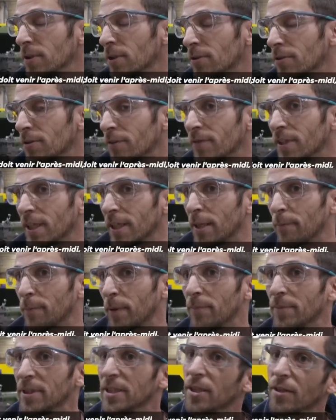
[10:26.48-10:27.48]
on doit venir
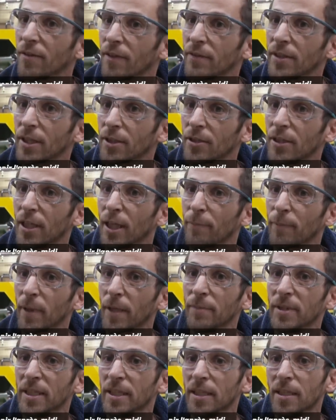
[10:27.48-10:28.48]
l'après-midi, on va venir de
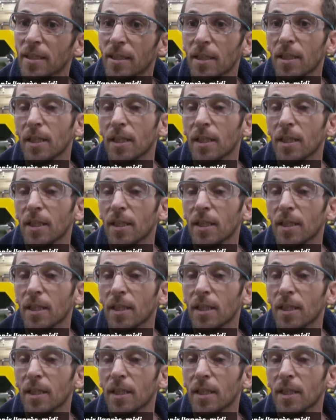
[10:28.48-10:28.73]
l'après-midi.